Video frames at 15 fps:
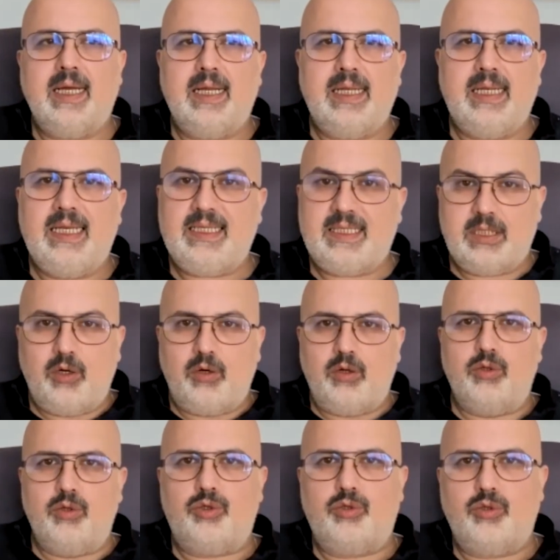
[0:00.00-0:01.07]
liste
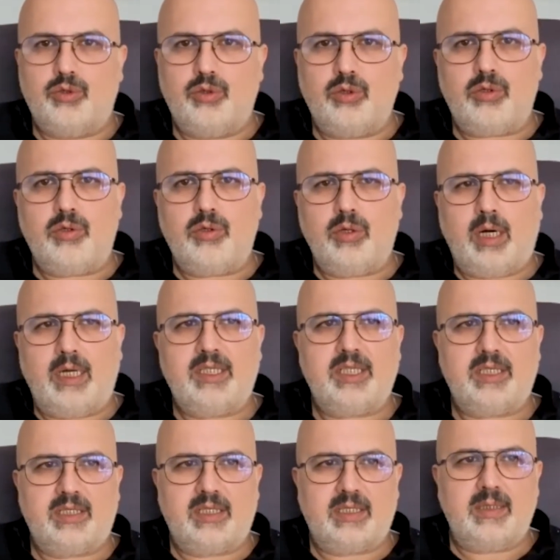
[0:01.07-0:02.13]
oluşturduk.
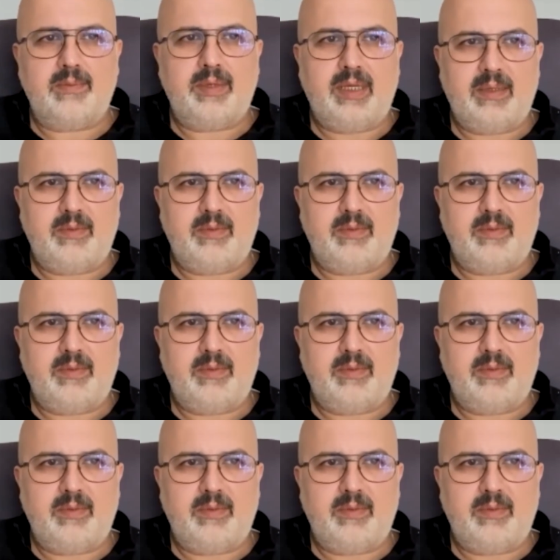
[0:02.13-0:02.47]
Açıkçası benim